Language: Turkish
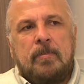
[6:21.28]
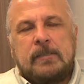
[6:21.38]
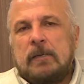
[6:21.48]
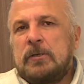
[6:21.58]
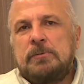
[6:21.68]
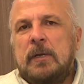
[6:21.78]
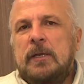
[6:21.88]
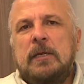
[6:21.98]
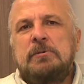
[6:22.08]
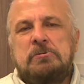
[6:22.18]
Savaşmayla
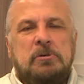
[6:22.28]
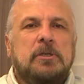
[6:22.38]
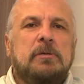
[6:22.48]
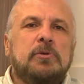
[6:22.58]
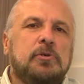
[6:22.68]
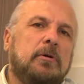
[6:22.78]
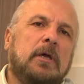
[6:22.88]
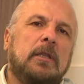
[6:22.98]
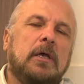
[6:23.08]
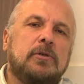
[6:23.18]
ilgili bir sıkıntımız yok
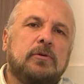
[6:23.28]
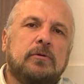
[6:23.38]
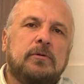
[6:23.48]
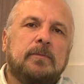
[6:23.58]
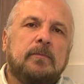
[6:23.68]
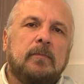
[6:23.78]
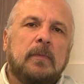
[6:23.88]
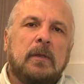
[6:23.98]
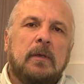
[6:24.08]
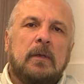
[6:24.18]
Allah'a şükür.
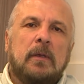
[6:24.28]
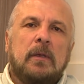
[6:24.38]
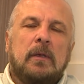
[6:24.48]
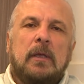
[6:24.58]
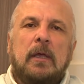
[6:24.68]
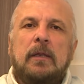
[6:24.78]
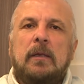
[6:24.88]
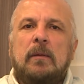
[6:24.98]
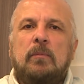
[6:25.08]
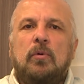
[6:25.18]

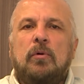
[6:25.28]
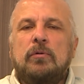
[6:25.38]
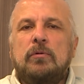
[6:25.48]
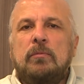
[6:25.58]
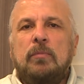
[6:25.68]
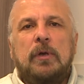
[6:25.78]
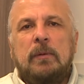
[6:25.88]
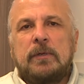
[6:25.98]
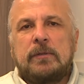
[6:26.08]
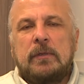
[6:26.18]
Yani bu ordunun
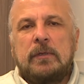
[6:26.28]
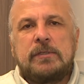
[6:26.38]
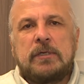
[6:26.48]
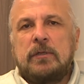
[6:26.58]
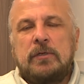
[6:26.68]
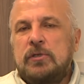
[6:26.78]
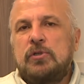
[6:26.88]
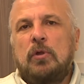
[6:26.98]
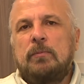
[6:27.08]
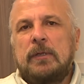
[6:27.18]
böyle bir e, sıkıntı
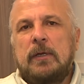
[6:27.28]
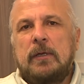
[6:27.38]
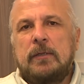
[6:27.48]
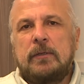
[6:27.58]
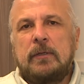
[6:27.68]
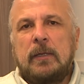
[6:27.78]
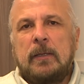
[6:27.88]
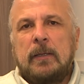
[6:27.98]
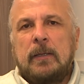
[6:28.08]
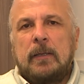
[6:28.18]
hiç olmadı hayatında.
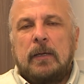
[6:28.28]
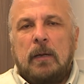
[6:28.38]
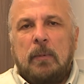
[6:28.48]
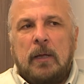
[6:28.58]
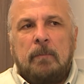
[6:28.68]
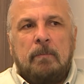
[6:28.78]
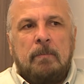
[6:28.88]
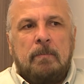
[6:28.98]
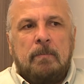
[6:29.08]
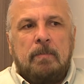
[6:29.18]
Ama
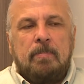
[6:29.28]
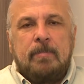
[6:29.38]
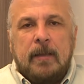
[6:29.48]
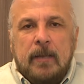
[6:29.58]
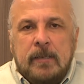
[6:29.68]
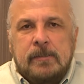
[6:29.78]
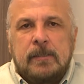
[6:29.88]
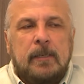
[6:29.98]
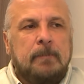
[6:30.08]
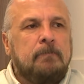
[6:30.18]

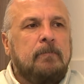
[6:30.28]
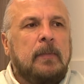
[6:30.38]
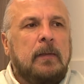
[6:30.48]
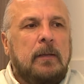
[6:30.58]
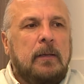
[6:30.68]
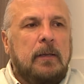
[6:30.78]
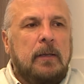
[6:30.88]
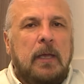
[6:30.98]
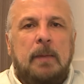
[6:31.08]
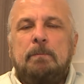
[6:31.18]
nedense
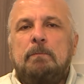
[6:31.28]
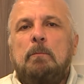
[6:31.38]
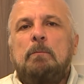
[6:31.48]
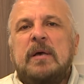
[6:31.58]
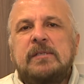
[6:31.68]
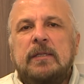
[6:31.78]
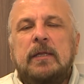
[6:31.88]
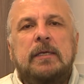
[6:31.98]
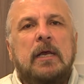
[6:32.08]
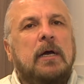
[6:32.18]
hep masada
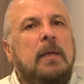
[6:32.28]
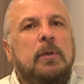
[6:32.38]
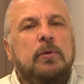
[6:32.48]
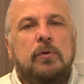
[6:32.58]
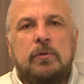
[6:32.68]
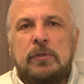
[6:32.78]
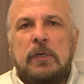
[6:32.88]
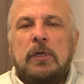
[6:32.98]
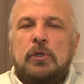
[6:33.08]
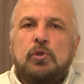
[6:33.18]
niye kaybediyoruz
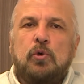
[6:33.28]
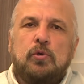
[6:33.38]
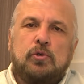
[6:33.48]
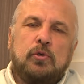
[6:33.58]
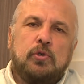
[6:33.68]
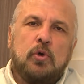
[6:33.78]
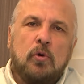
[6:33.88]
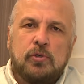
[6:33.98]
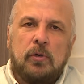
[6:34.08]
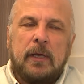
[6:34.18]
sorusunu
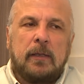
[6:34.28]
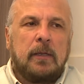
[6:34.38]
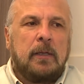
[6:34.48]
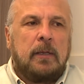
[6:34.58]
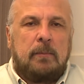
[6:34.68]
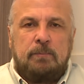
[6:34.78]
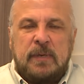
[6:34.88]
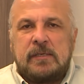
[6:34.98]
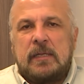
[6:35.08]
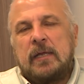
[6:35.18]
çok soran
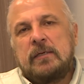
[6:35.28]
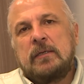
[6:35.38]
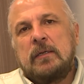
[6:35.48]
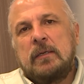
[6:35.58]
bizler